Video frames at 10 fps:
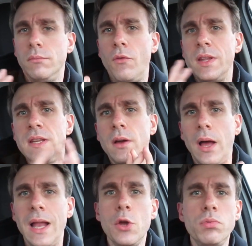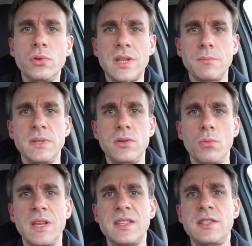on va dire, aller au bout de cette
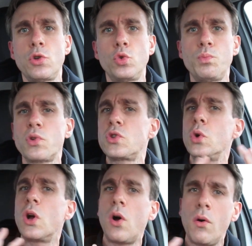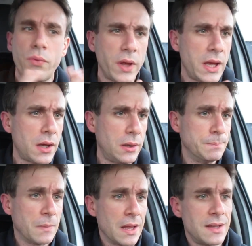mission, mais c'est surtout pour son grand frère
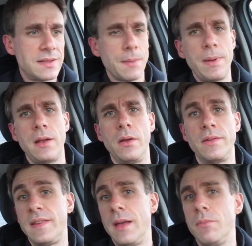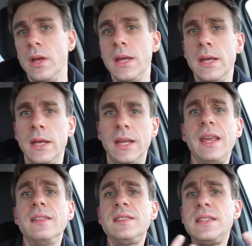qui s'appelle Sam et
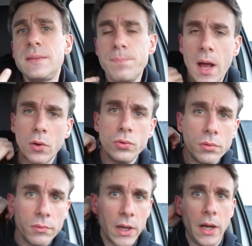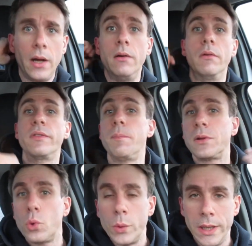qui a disparu. Voilà, on ne sait pas
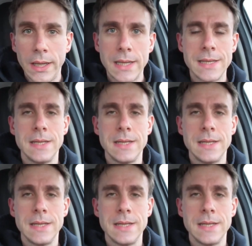trop où il est.